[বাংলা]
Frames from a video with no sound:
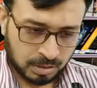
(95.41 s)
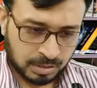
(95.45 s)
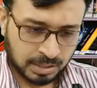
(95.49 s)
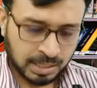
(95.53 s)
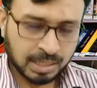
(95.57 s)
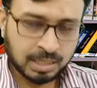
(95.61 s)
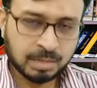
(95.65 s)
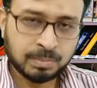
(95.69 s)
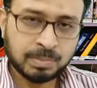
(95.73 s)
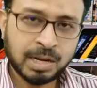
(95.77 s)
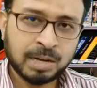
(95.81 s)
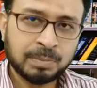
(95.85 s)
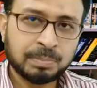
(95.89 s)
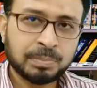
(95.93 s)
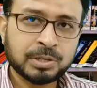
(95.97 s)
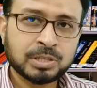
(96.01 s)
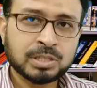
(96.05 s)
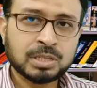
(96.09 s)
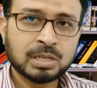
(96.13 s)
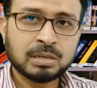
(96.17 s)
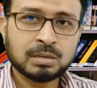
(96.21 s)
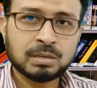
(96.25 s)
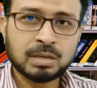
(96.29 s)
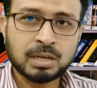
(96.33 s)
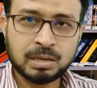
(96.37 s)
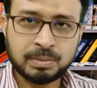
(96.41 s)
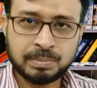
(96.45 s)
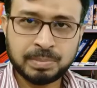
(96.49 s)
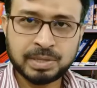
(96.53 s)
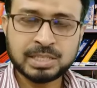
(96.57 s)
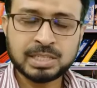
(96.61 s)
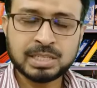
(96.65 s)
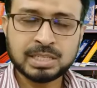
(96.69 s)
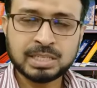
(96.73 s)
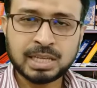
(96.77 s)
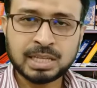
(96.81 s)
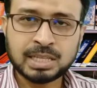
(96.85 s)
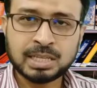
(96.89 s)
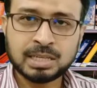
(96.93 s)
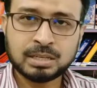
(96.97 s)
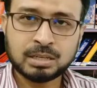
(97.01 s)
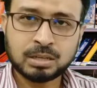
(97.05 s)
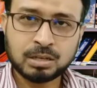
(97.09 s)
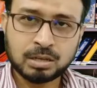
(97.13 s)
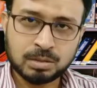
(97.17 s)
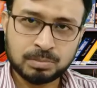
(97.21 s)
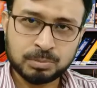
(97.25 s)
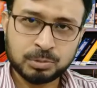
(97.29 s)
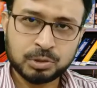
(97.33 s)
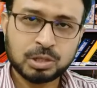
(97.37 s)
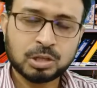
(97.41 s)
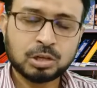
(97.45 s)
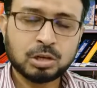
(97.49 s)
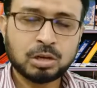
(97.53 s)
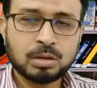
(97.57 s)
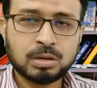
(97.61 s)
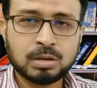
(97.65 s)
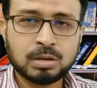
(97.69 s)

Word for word: যাদের ব্লাড প্রেশার বেশি তাদের মধ্যে